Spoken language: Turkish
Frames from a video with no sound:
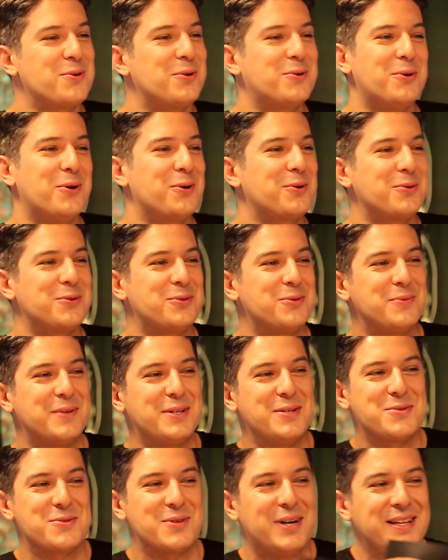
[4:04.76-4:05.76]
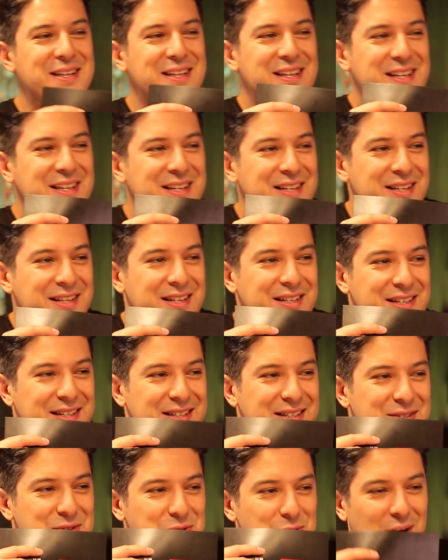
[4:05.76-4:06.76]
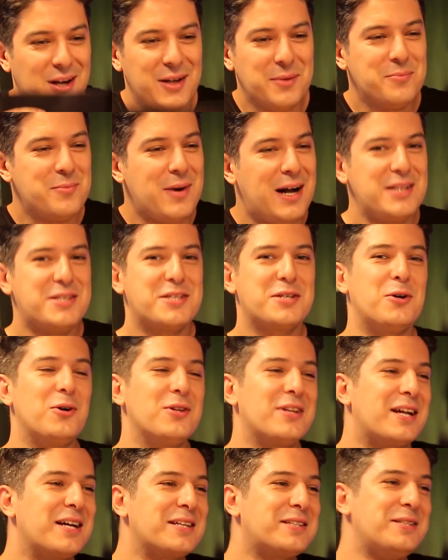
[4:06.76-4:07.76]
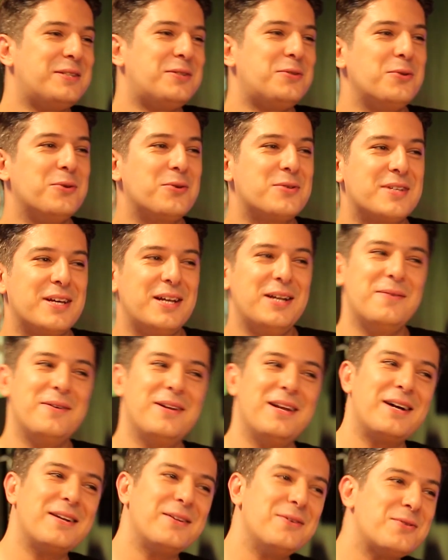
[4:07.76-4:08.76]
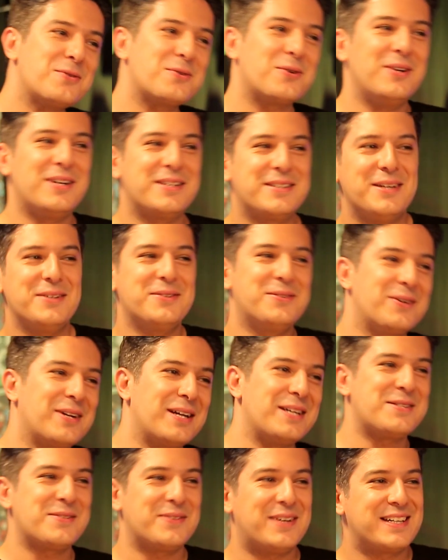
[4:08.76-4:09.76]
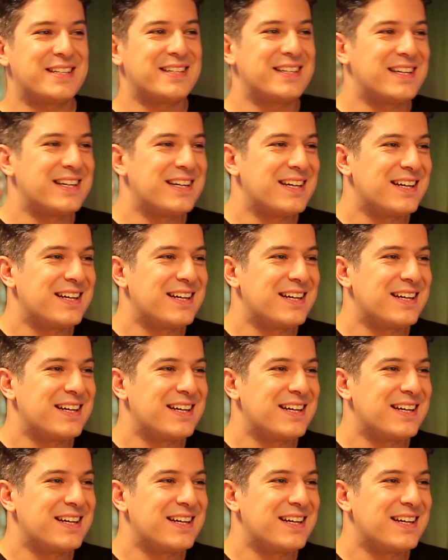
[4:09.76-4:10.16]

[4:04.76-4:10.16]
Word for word: çok korkuttu beni şu an. değil. ee, Şu an Belçika olarak titriyoruz. Elemelerde 3 gol atan yani en Torres var. güvendiğim